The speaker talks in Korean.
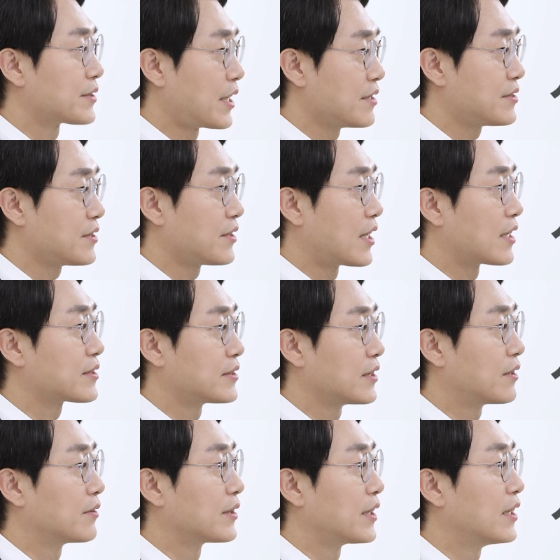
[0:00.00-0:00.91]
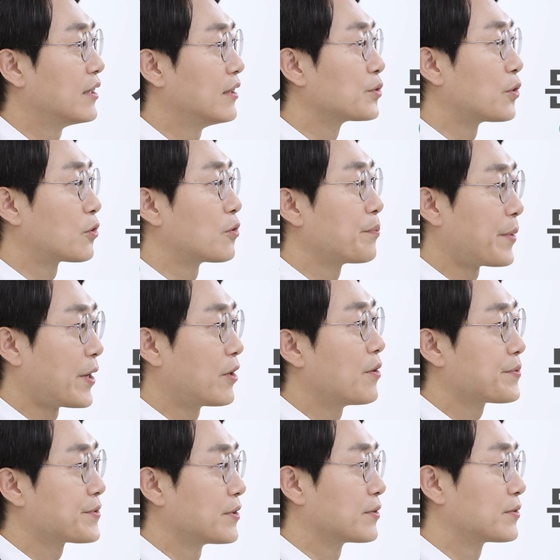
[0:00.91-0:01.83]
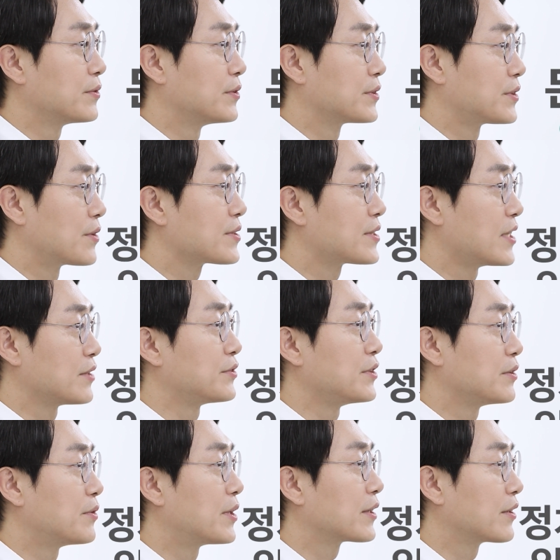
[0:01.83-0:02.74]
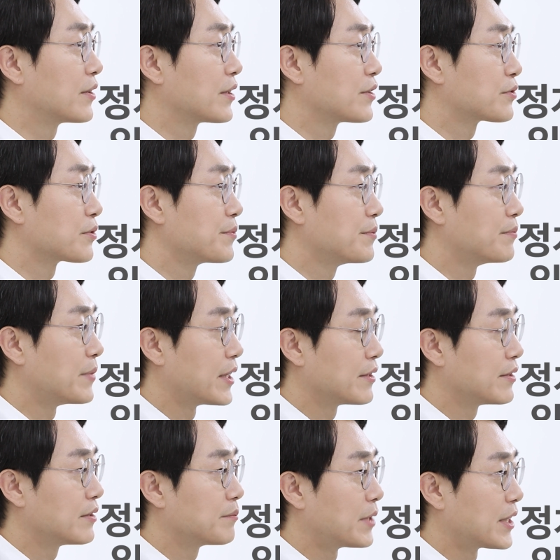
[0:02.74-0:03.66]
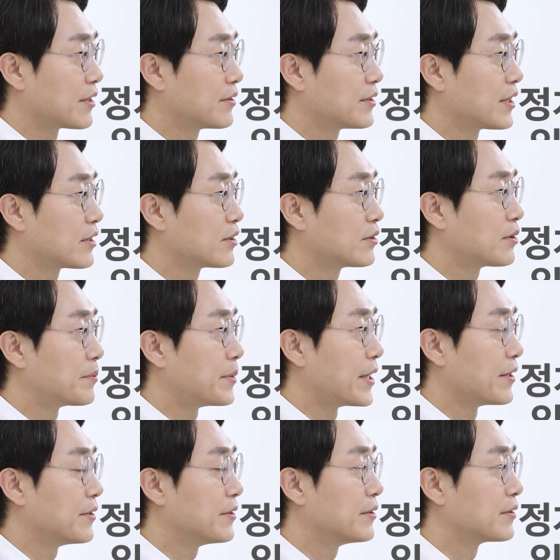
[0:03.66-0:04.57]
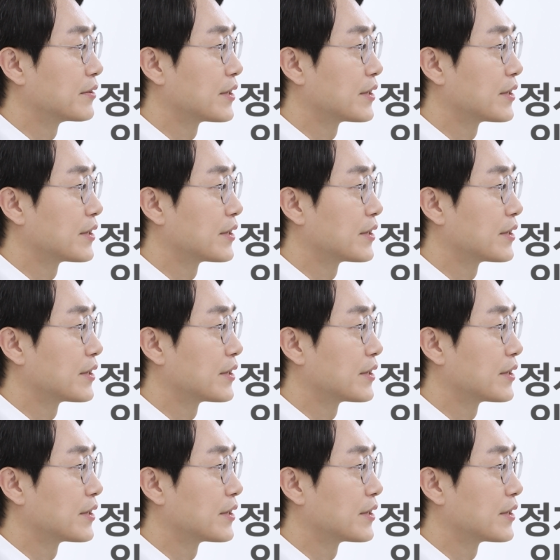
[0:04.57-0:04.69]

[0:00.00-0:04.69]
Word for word: 사회적 약자거나 돈 없고 백 없어도 정치할 수 있는 환경이 좀 마련돼야 된다고 봐요